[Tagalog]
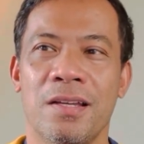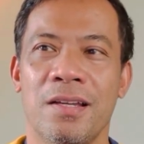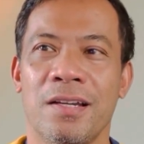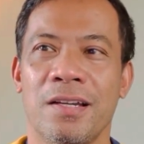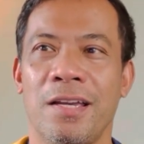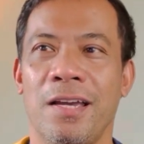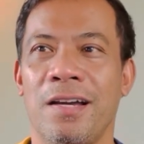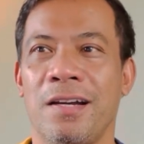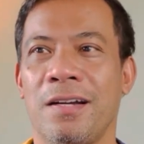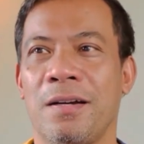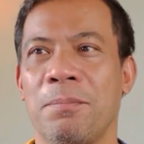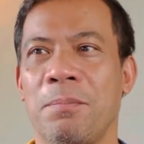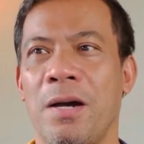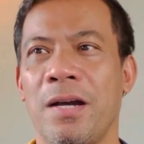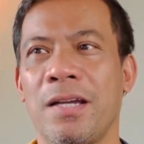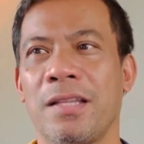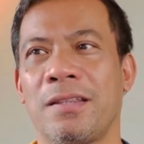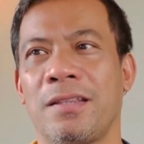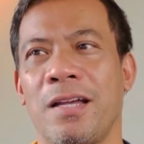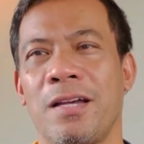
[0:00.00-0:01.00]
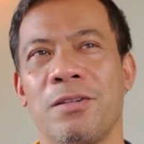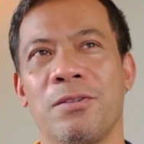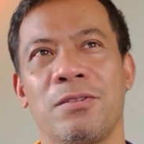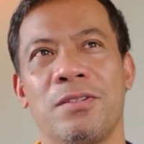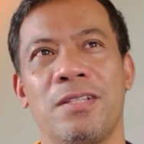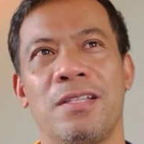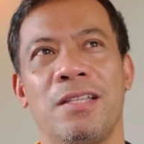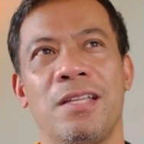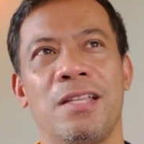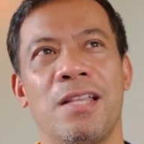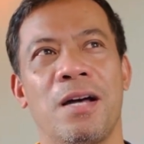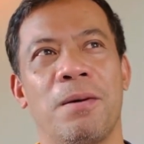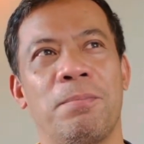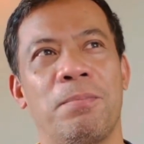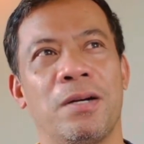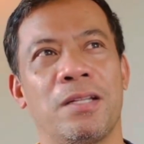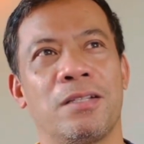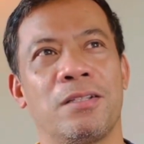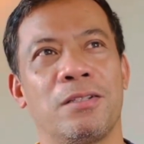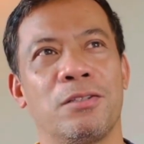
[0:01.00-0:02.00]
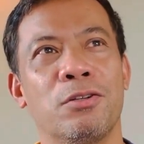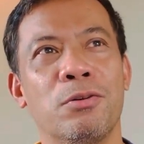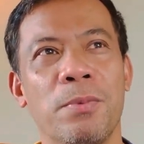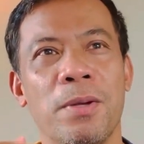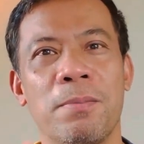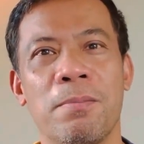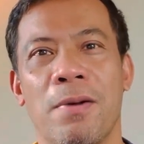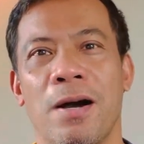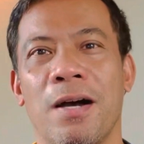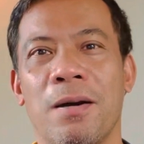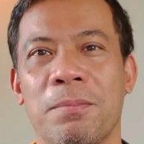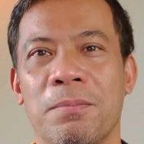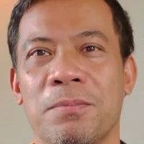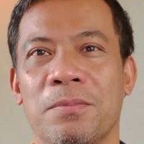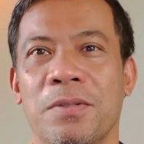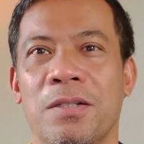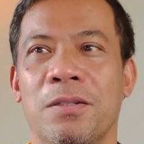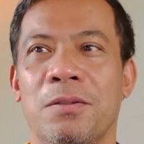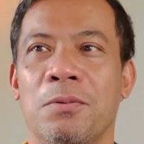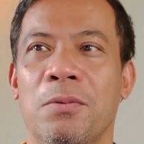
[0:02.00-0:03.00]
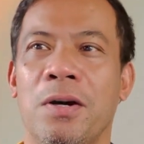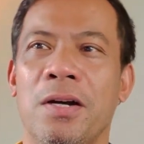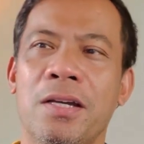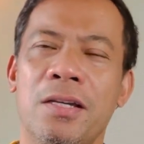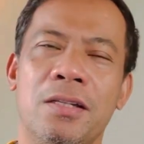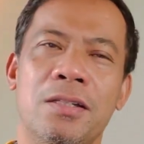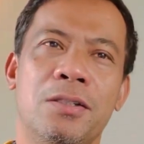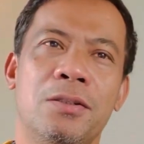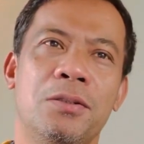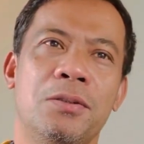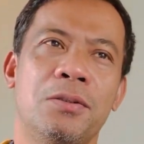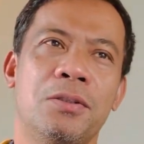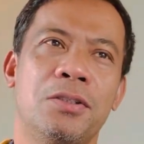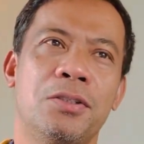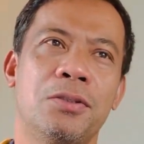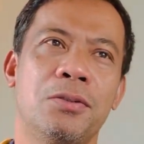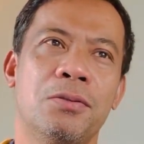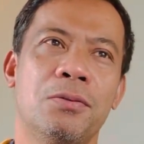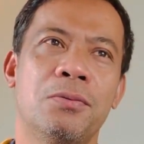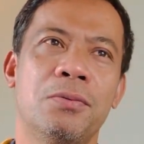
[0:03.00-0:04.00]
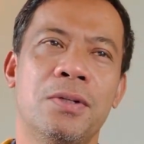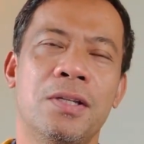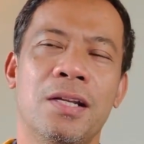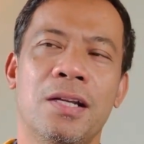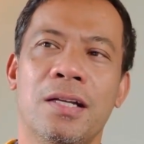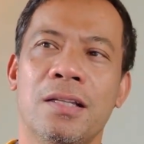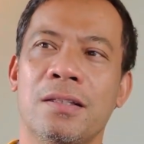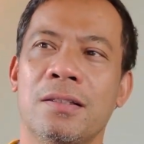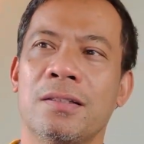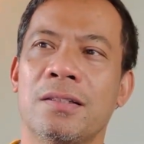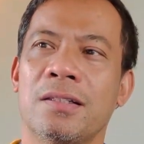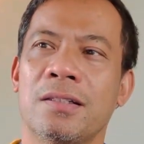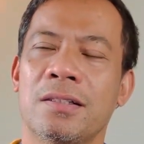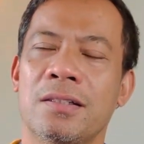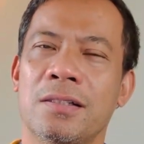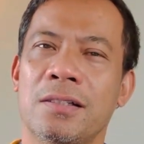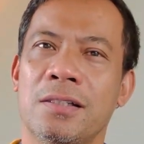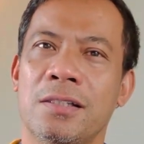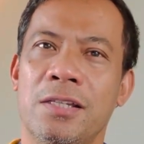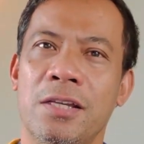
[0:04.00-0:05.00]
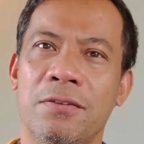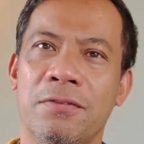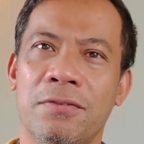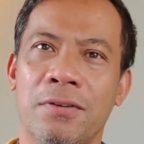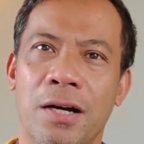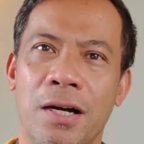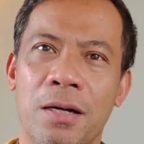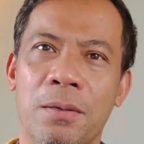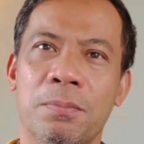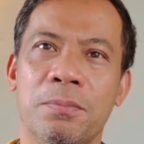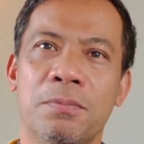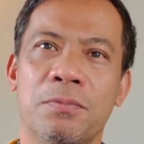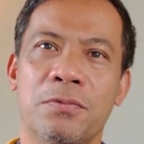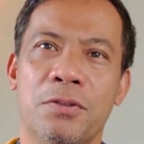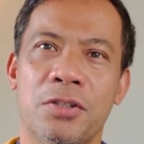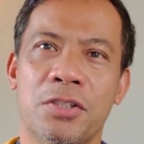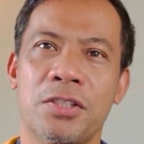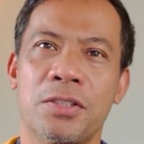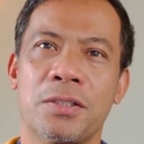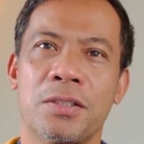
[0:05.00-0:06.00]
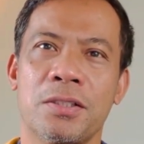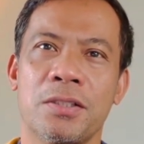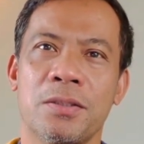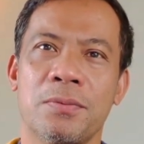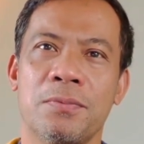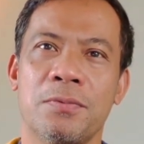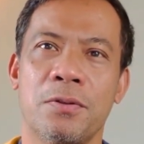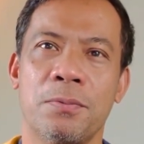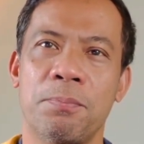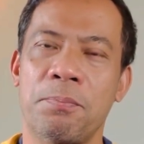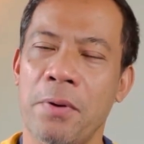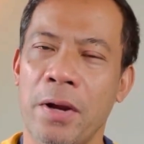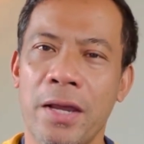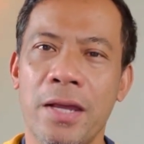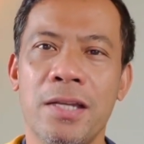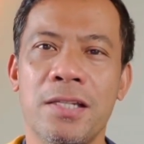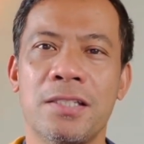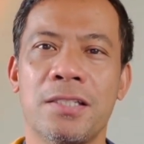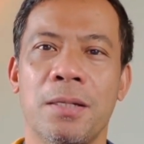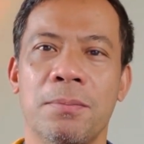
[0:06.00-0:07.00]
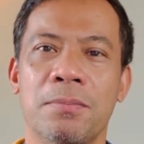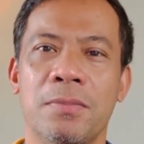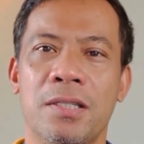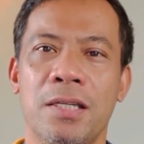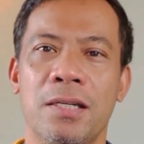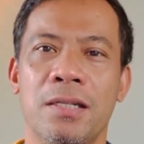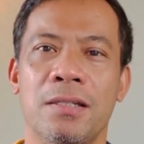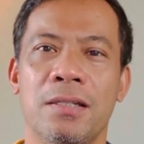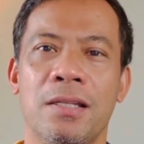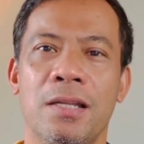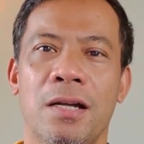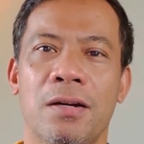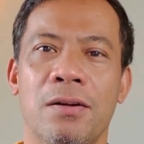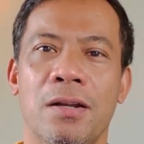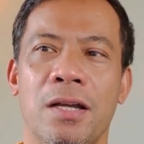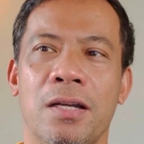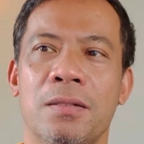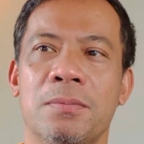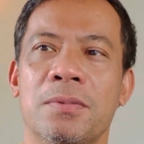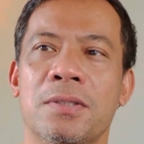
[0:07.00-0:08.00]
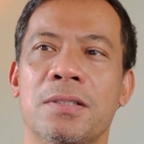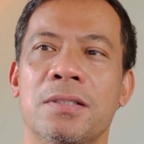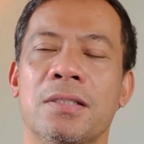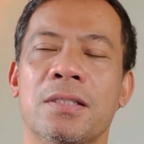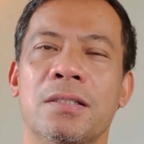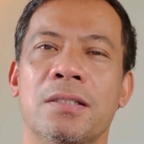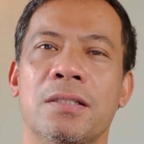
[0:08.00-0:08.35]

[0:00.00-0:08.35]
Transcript: Kaya nga, bakit tayo hindi dapat gumive up? Uh, why should we not uh, give up for for praying something in our lives?